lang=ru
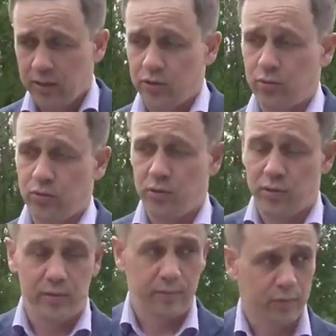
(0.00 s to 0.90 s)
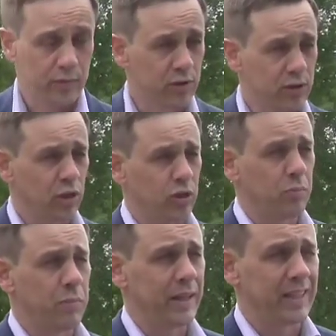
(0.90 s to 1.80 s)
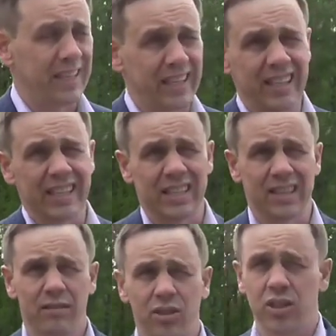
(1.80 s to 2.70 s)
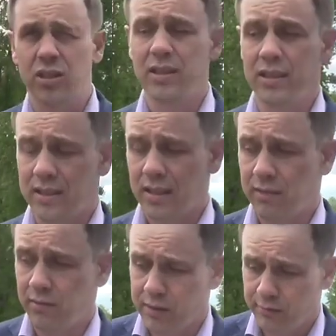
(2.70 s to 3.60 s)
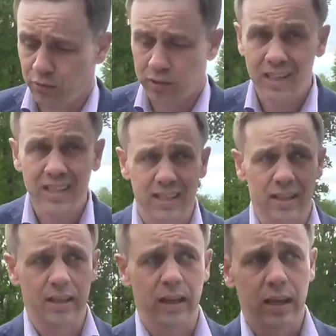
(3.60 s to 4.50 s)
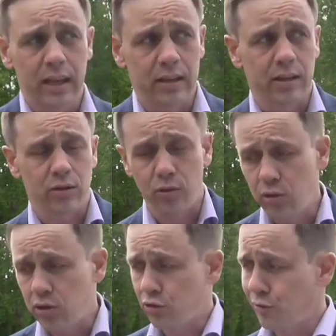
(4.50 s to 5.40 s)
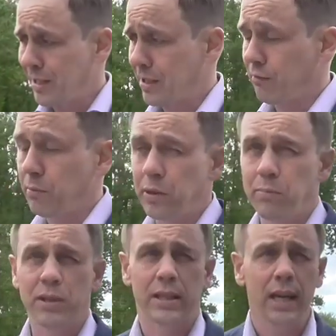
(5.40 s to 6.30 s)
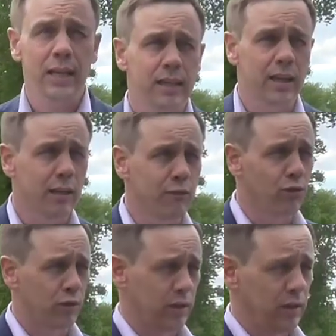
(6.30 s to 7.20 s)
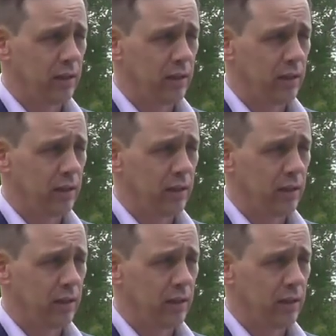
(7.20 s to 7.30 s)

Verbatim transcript: что утверждают банки, и это совершенно не соответствует истине, это то, что раз вы подписали договор,